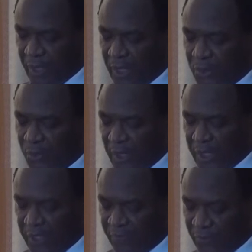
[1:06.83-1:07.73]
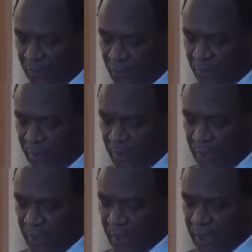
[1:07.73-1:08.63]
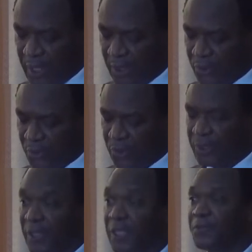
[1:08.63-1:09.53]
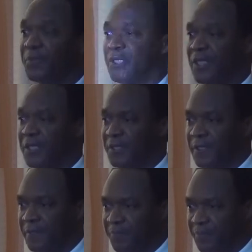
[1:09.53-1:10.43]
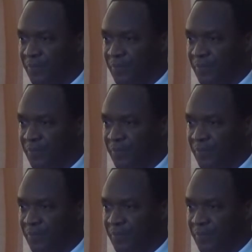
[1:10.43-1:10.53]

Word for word: à tous les niveaux et dans toutes les spécialités.